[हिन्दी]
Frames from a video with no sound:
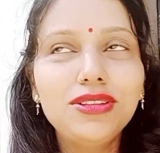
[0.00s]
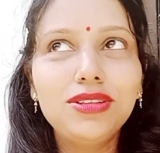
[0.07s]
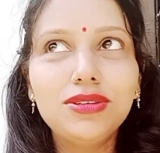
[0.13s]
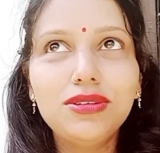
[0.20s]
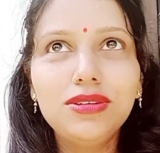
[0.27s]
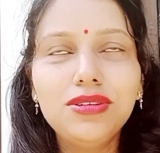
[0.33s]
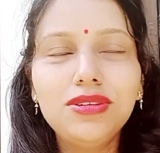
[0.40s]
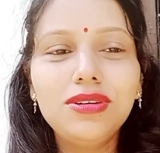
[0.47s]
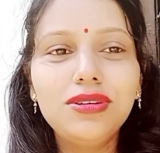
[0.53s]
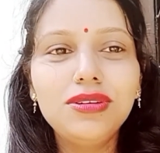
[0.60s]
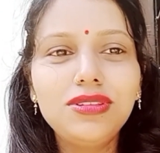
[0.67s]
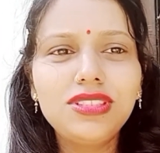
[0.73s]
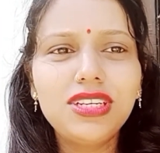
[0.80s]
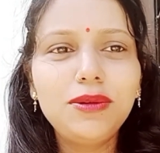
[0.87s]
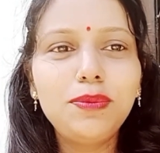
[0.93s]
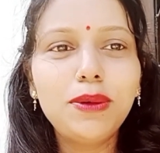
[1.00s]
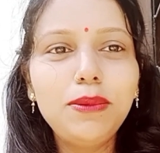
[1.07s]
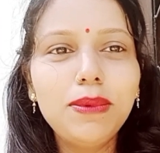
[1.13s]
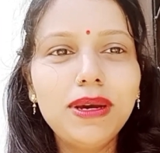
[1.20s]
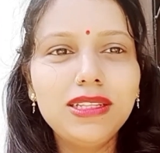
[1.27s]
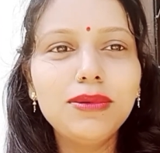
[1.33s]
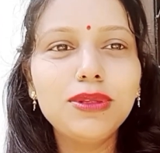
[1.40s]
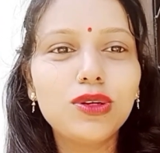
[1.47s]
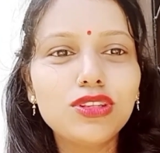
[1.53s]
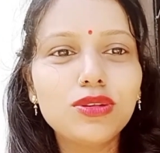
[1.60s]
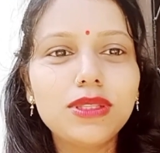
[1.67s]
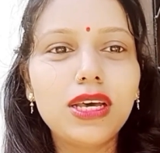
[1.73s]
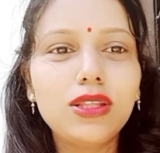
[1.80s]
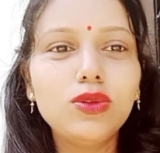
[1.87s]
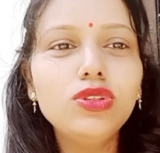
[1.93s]
तो चटपट माता मैं थोड़ा सा
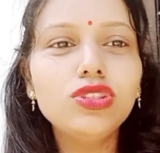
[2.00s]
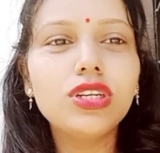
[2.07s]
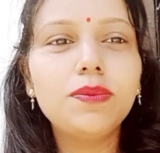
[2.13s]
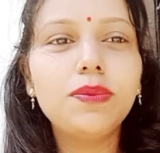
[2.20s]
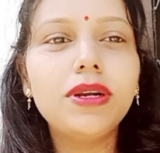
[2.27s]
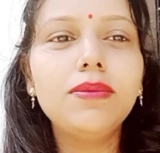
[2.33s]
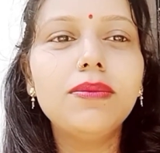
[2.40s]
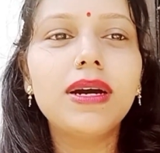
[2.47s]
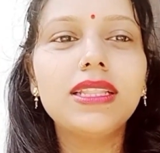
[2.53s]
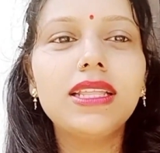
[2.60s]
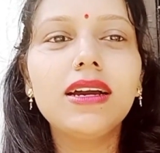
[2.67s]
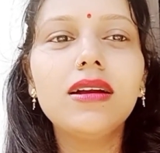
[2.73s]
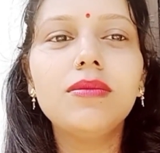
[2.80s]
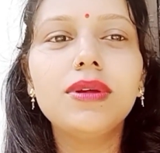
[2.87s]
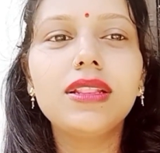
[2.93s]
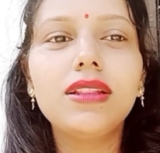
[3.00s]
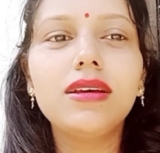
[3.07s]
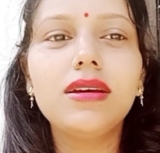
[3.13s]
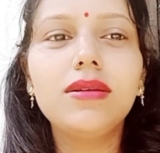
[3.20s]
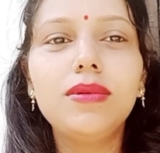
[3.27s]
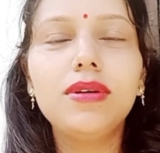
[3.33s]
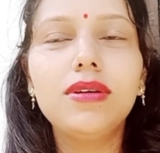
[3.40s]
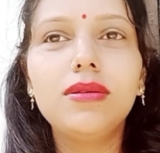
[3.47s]
बता दूँ चटपट माता का मतलब